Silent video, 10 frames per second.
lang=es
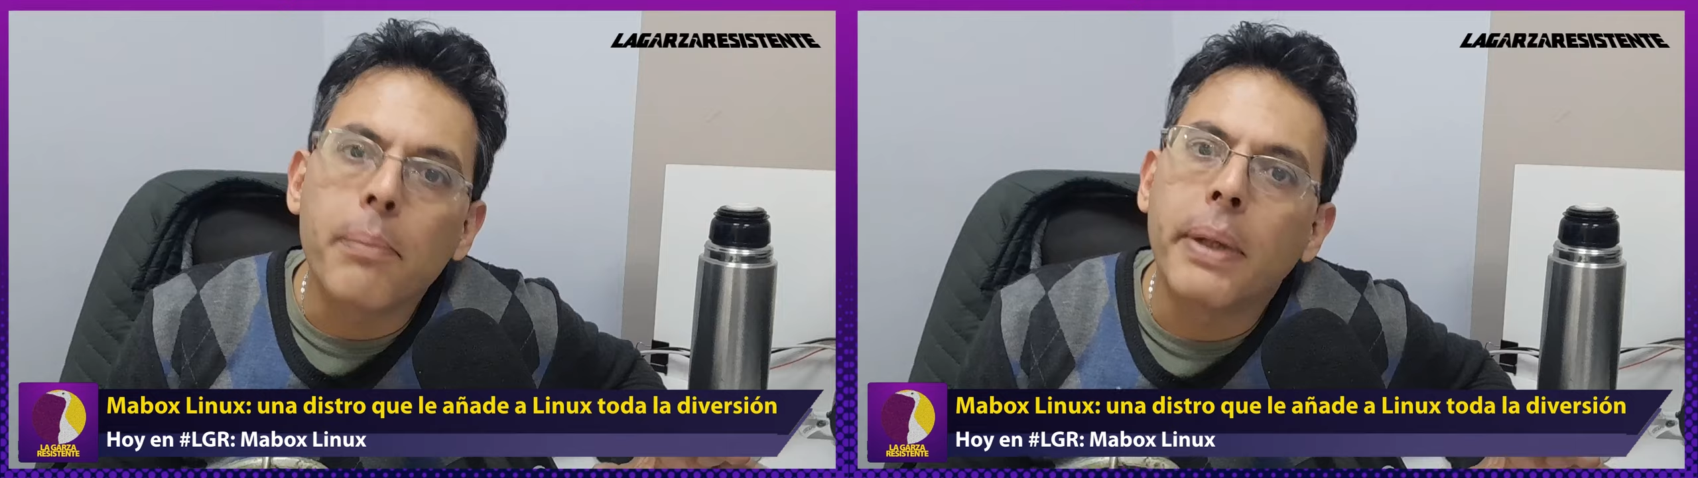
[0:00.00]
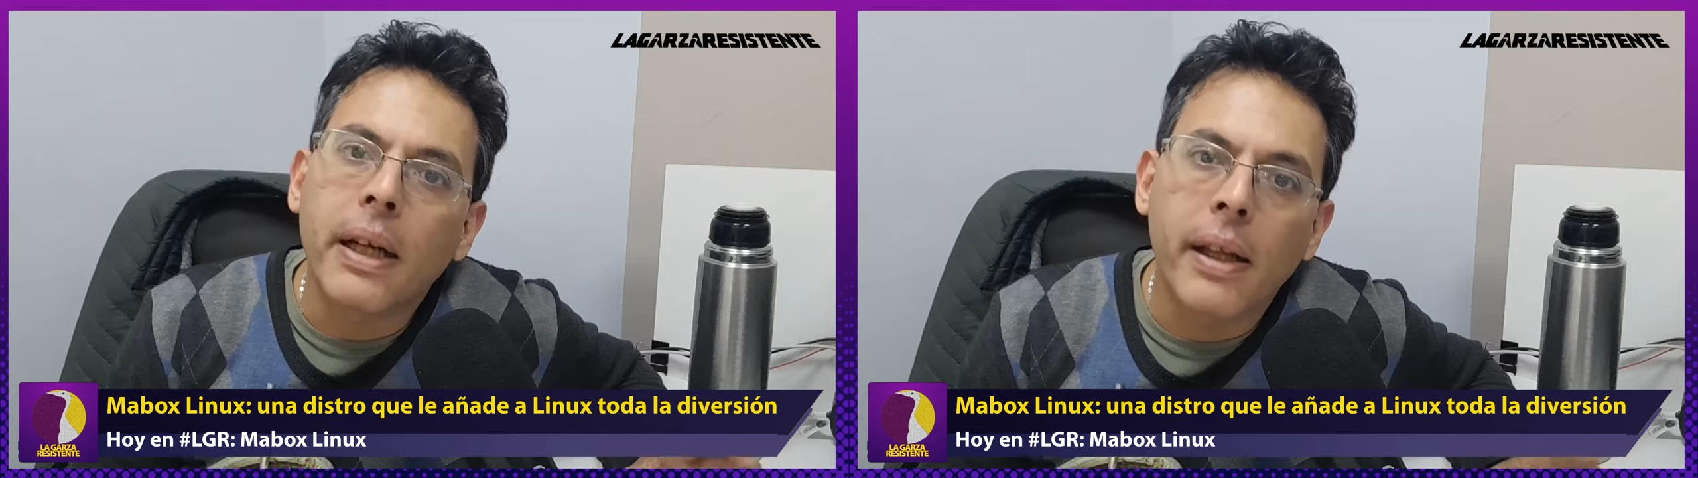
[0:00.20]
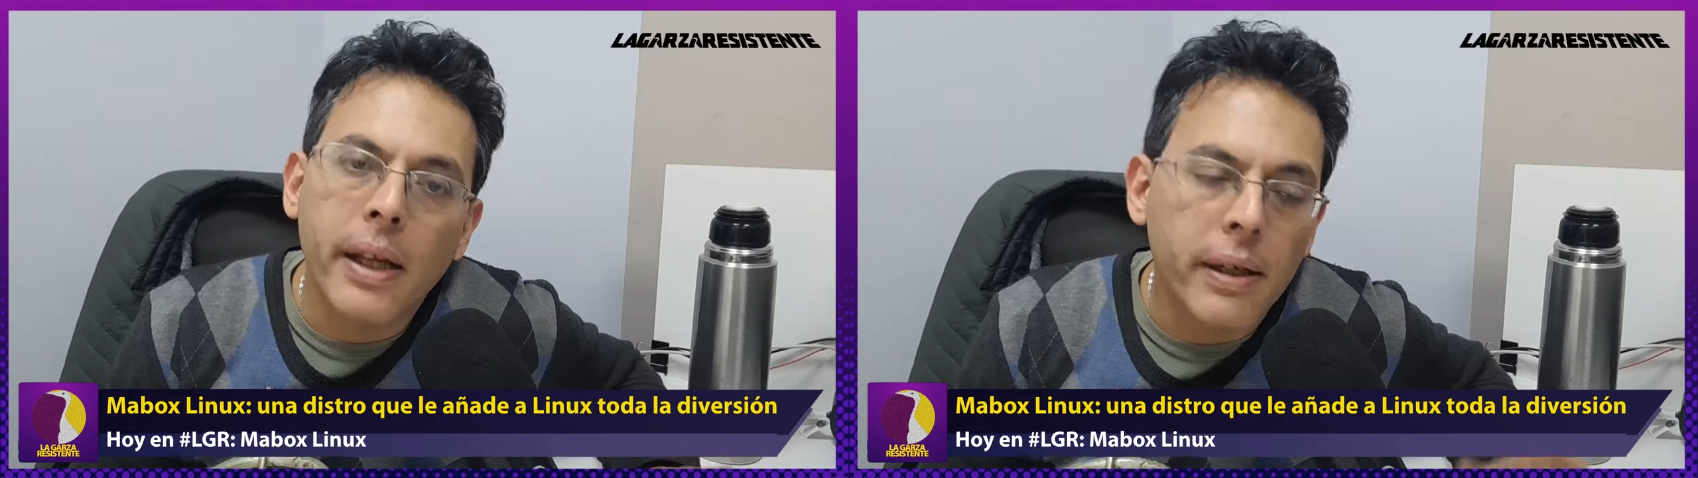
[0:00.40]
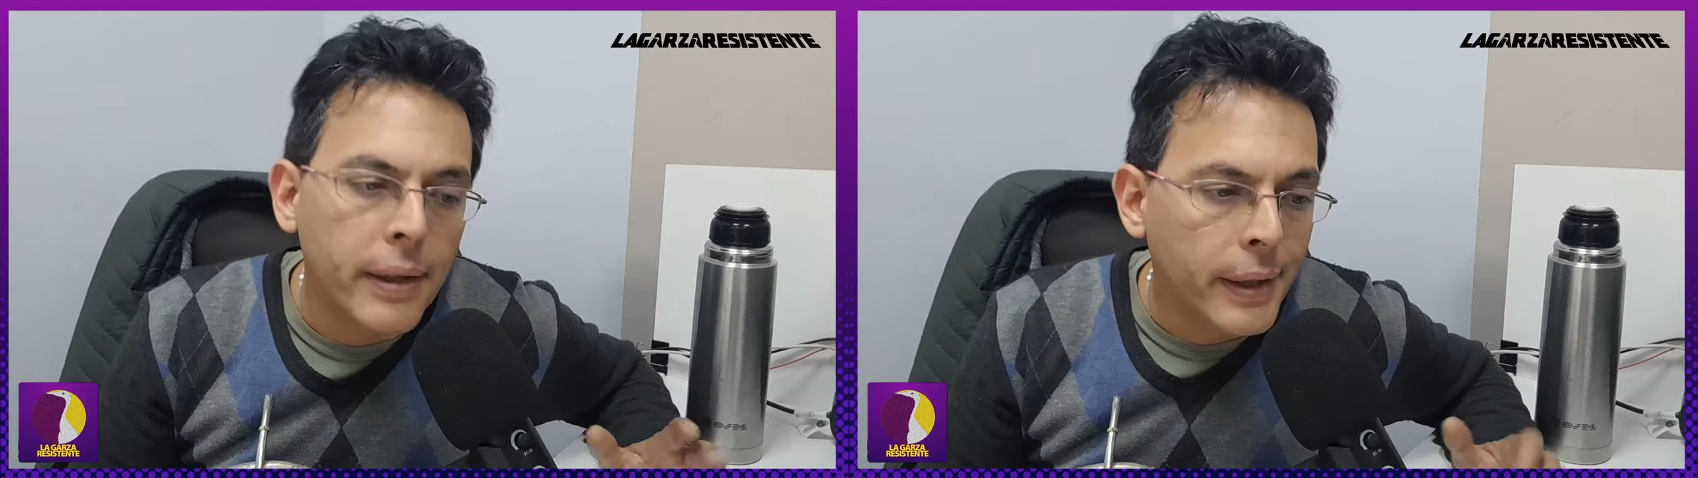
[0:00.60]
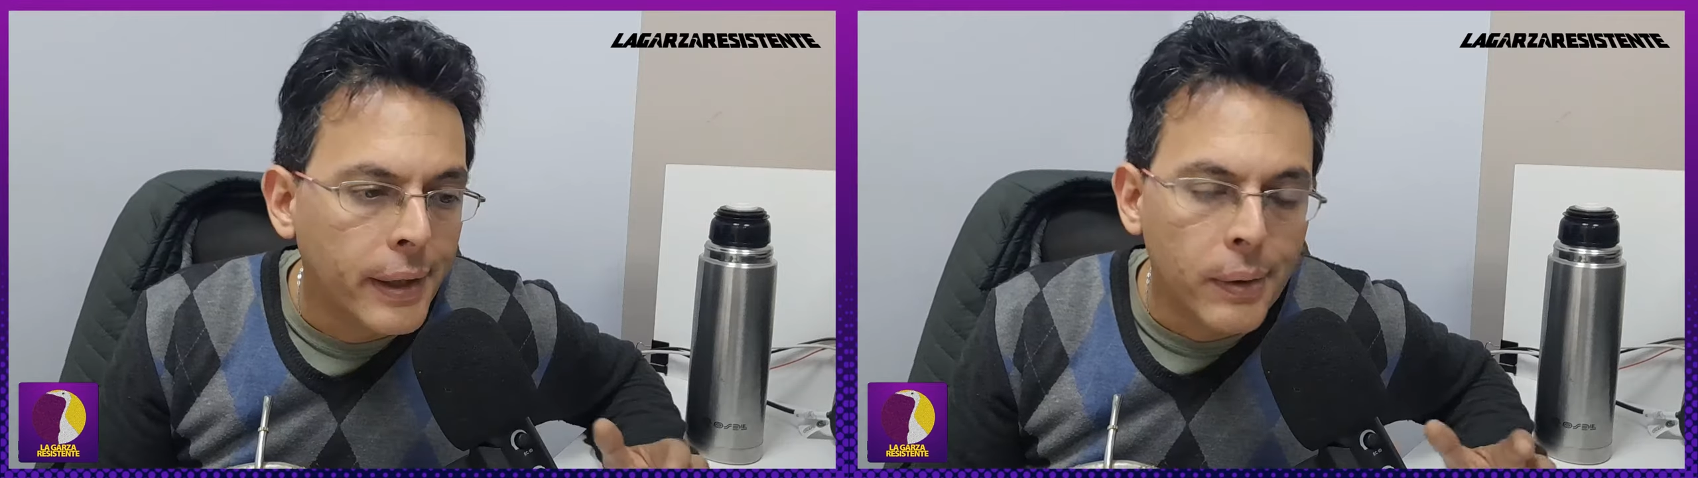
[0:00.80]
perder
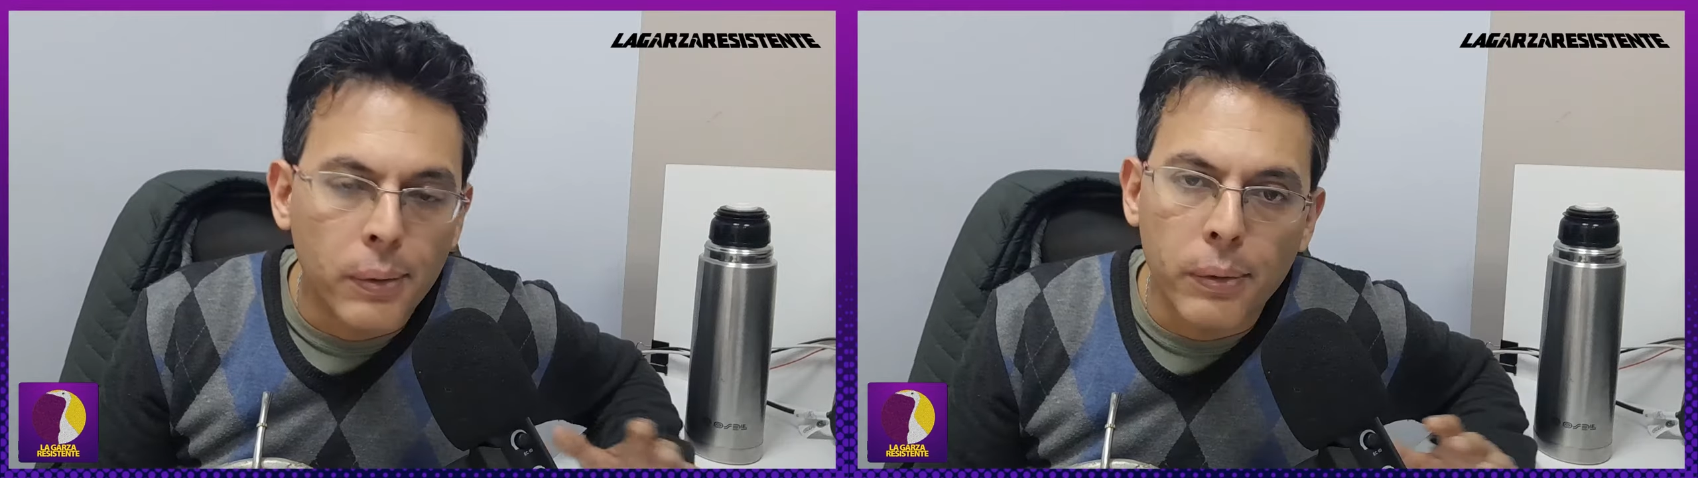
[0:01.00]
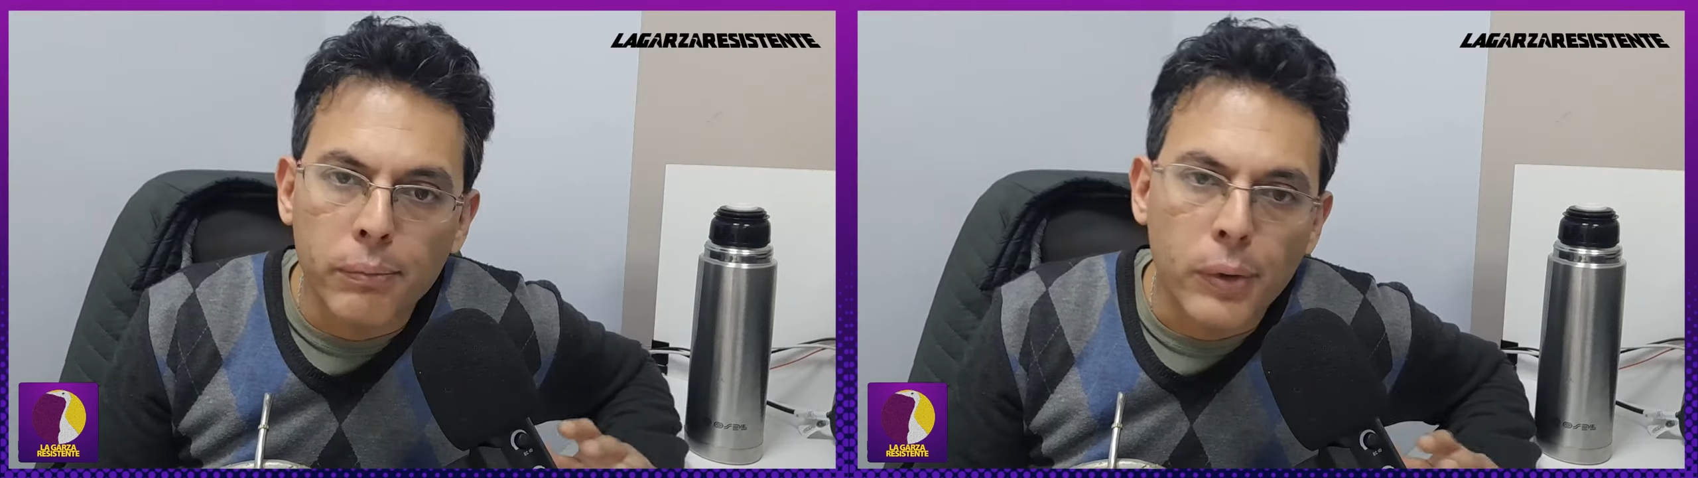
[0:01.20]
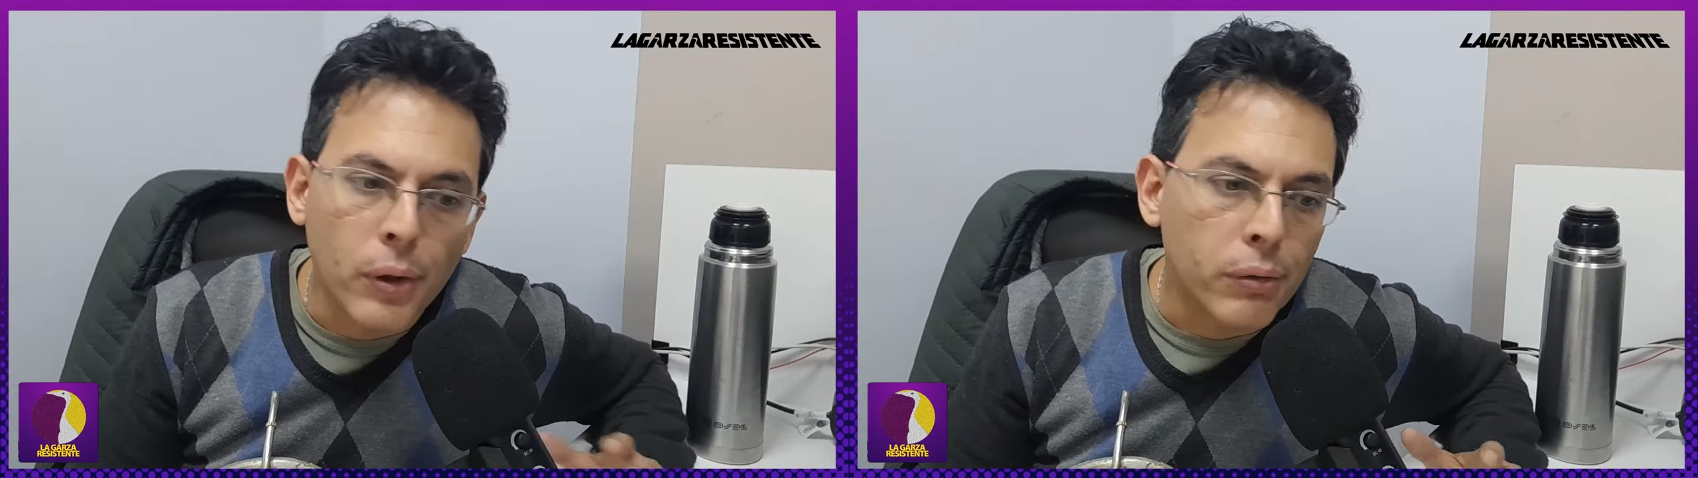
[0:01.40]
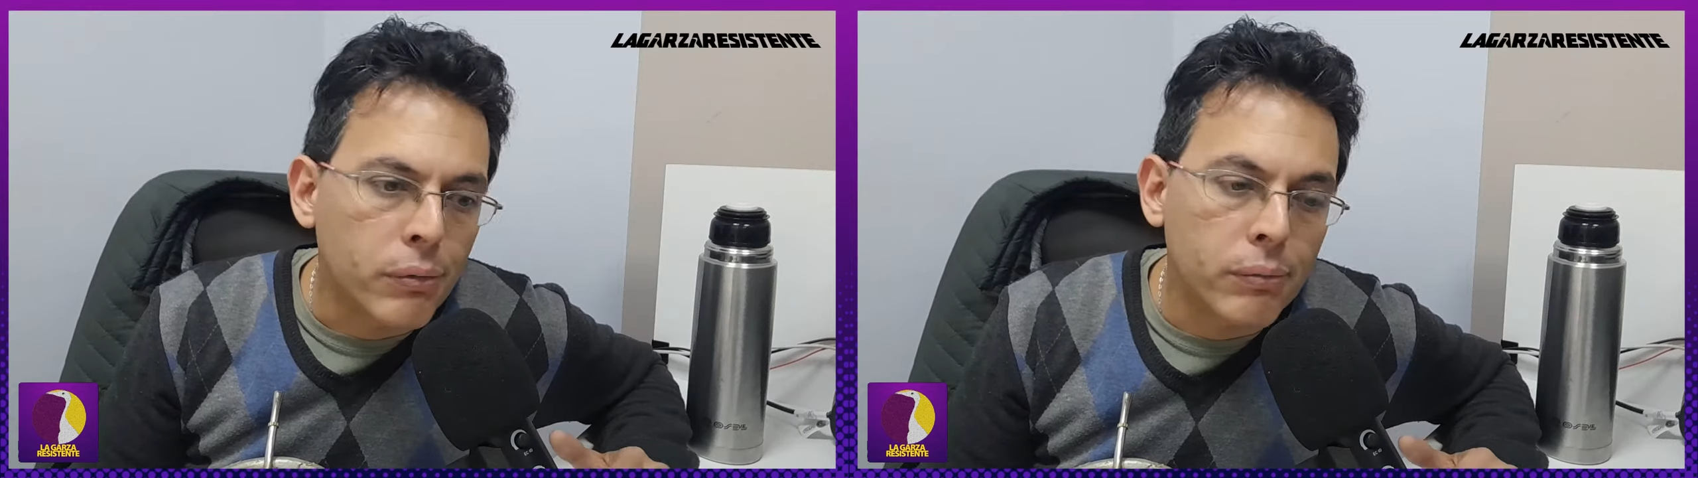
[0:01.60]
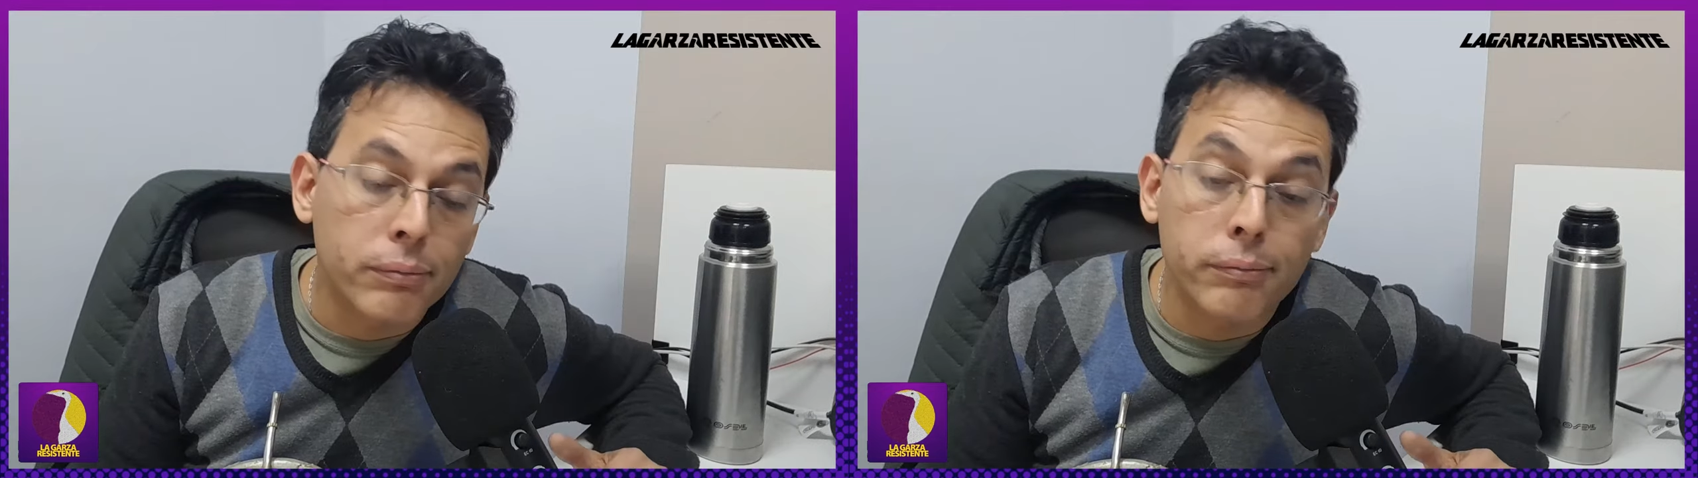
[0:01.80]
unos